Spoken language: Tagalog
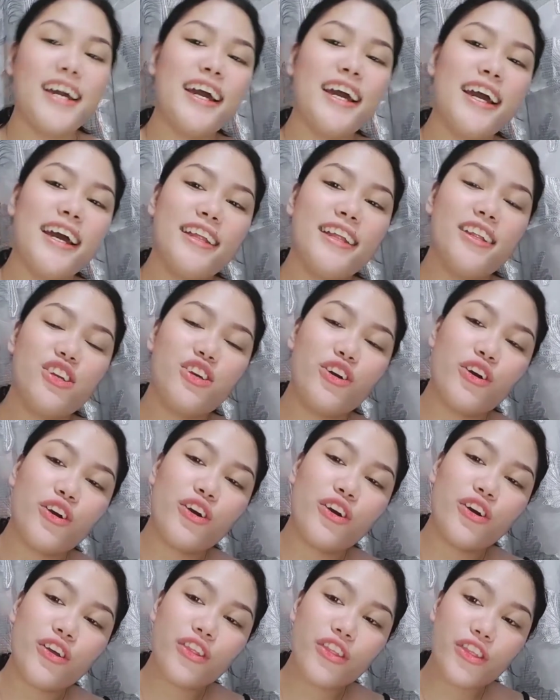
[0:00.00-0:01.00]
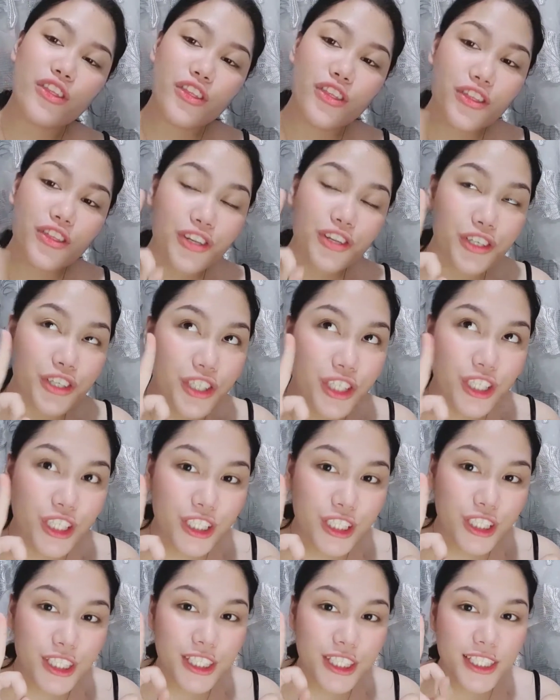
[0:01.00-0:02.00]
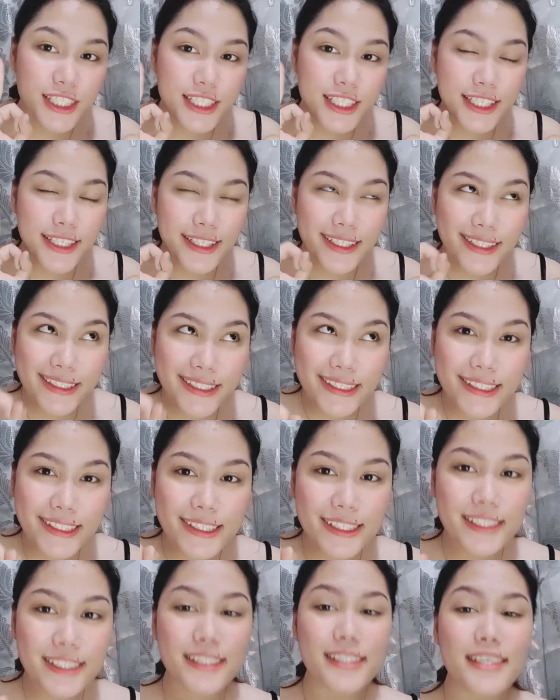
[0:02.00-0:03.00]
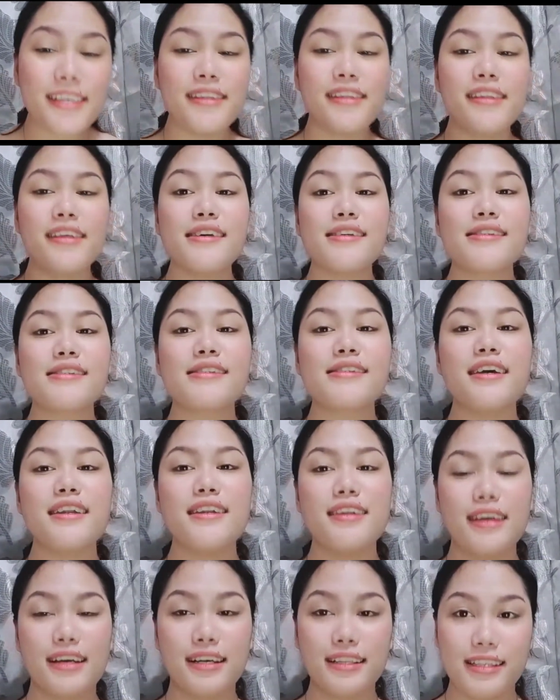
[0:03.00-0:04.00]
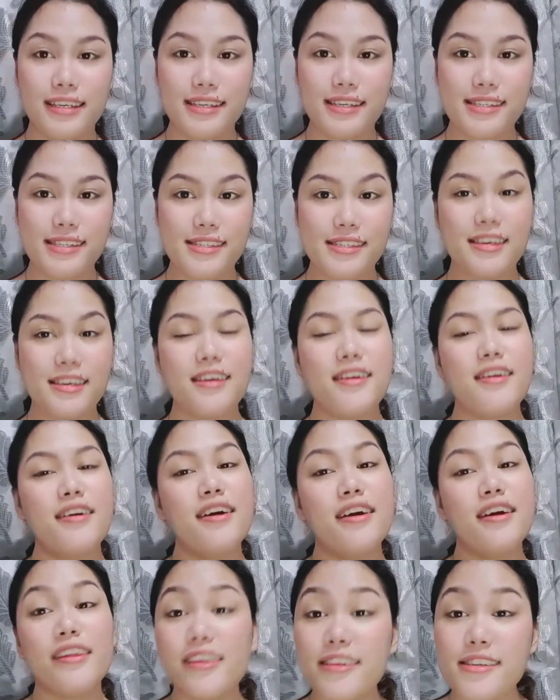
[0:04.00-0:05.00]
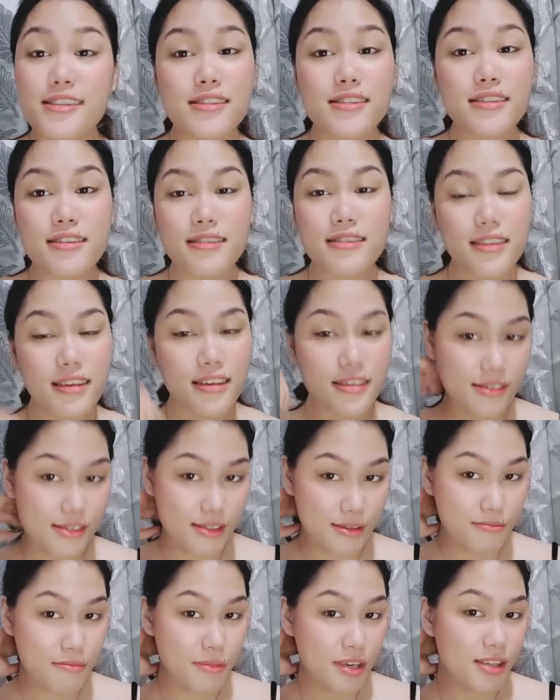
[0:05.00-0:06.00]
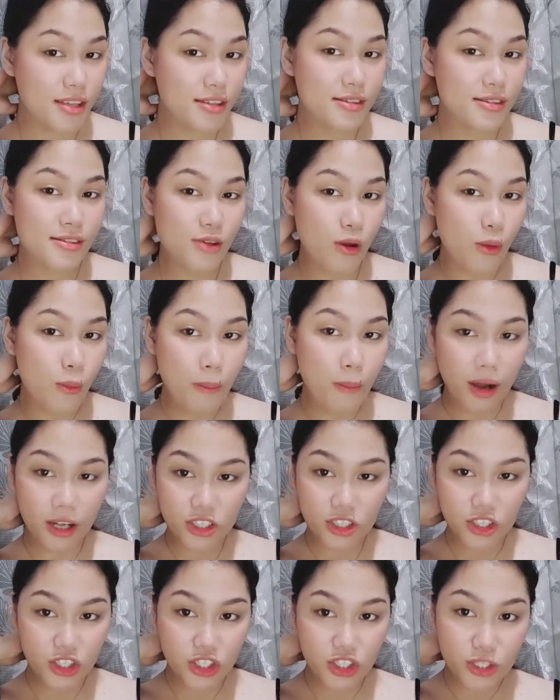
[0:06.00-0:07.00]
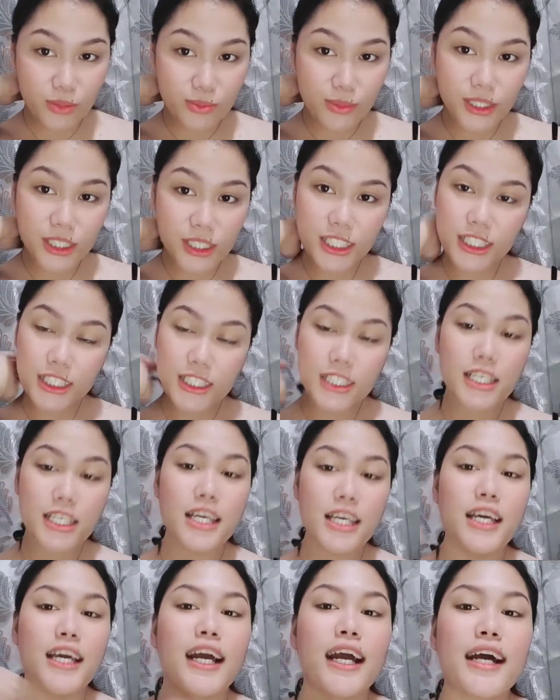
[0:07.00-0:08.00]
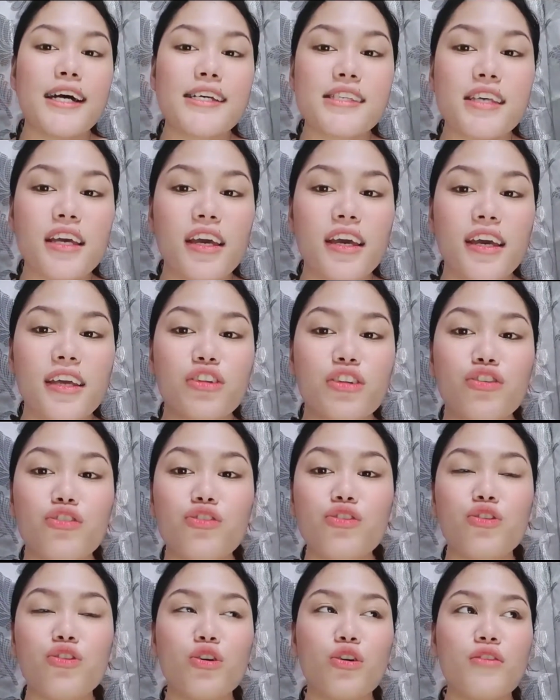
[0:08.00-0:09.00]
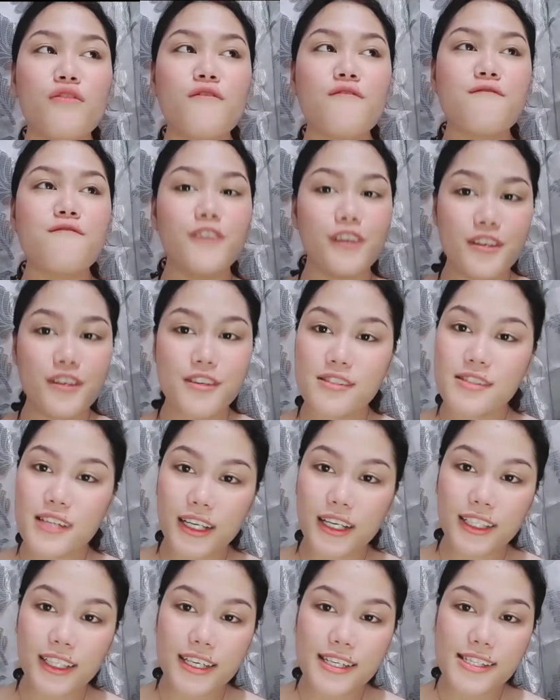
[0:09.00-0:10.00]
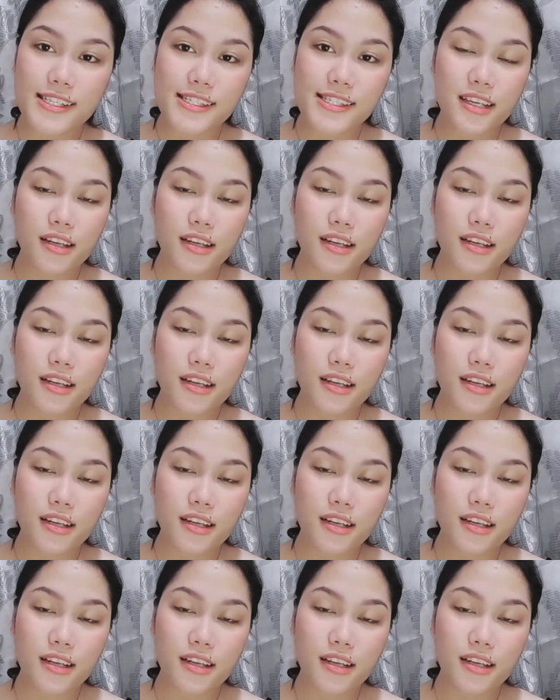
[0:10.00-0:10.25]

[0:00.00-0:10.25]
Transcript: And yung third is this necklace. This, this means so much to me. Kasi ito yung first necklace